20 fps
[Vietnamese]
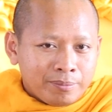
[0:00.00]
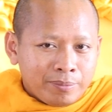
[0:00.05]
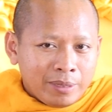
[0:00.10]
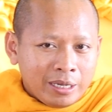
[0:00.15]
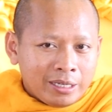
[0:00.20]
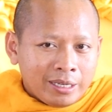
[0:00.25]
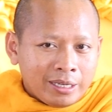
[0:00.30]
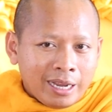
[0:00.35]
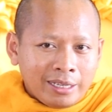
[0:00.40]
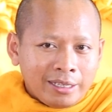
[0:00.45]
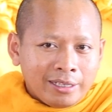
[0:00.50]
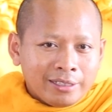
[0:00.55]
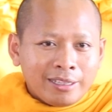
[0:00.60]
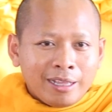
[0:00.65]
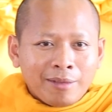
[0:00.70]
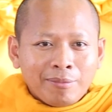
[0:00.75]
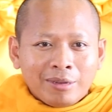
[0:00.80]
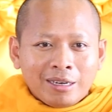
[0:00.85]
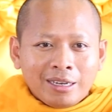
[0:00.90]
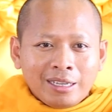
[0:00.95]
về kháng dưỡng
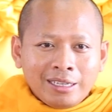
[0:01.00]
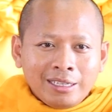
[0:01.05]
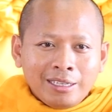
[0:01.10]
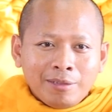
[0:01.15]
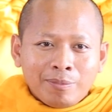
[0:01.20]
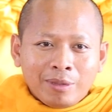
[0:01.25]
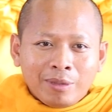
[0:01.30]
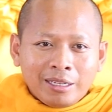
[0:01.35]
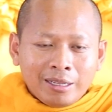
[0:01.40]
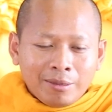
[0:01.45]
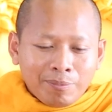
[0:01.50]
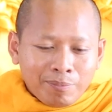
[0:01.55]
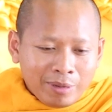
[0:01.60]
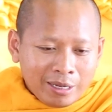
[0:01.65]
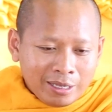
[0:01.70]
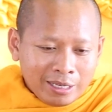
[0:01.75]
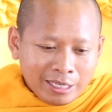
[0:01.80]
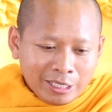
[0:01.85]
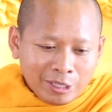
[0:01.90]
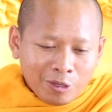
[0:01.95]
tham mình ấy bên đây
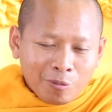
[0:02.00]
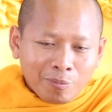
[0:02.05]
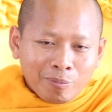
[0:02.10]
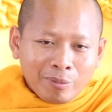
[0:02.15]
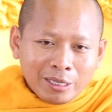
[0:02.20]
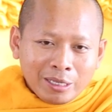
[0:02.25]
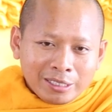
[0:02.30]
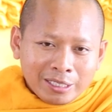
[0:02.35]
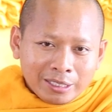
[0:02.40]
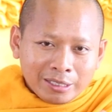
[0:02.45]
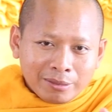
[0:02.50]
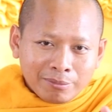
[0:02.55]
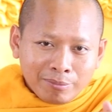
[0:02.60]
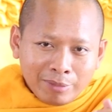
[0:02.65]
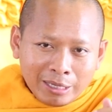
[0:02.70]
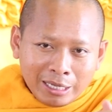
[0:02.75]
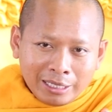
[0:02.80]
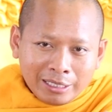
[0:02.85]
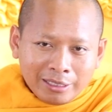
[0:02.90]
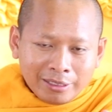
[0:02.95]
về là nhôm miên
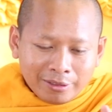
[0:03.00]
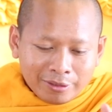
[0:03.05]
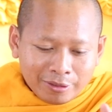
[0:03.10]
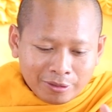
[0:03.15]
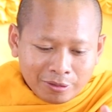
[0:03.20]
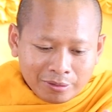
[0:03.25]
miên